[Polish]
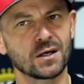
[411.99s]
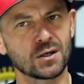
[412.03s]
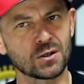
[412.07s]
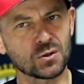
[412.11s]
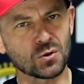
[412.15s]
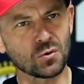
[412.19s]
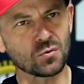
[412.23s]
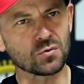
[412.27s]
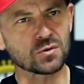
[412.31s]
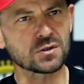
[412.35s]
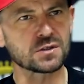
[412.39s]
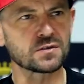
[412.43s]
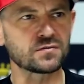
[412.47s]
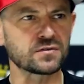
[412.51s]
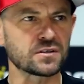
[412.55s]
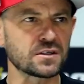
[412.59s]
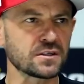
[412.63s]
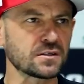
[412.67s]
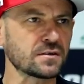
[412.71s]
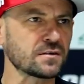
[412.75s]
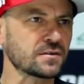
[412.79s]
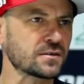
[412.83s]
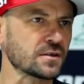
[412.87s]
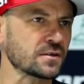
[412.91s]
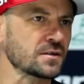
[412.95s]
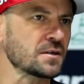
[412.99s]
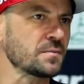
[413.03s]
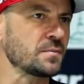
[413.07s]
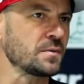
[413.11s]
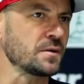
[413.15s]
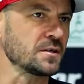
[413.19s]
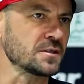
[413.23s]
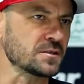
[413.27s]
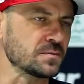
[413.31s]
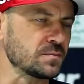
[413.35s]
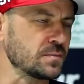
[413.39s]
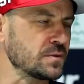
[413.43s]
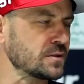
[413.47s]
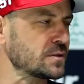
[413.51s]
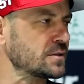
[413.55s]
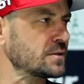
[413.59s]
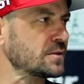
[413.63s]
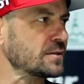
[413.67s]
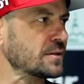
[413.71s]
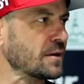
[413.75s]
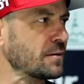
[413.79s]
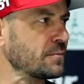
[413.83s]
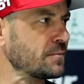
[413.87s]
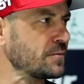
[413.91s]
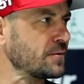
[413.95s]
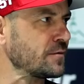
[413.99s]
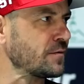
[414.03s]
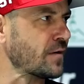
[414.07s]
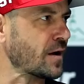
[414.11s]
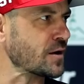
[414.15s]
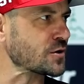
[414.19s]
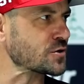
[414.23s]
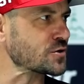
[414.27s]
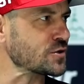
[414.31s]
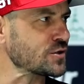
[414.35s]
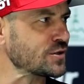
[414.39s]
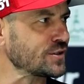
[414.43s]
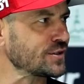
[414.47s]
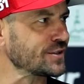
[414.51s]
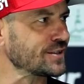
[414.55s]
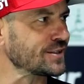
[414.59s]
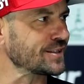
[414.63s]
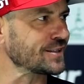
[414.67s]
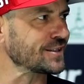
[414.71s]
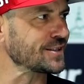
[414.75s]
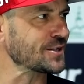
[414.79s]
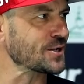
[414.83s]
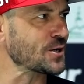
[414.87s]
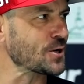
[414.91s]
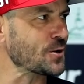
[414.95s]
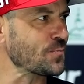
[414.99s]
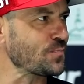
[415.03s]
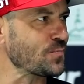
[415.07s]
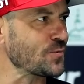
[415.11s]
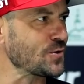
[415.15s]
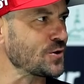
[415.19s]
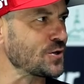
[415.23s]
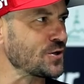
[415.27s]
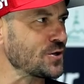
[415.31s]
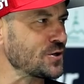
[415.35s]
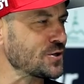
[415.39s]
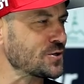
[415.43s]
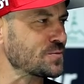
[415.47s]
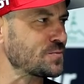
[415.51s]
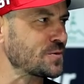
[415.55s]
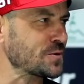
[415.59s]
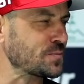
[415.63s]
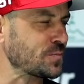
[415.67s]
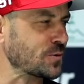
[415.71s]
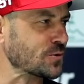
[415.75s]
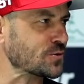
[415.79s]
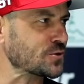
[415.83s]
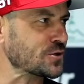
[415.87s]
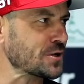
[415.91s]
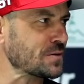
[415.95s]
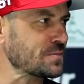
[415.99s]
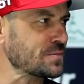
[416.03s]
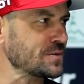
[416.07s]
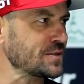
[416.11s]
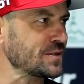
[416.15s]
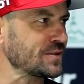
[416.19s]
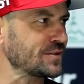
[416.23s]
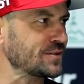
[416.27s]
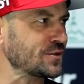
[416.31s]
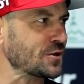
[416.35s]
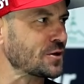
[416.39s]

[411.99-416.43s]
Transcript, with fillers: którzy wtedy to nie byli zbyt tam ważni e, i, i zbyt potrzebni.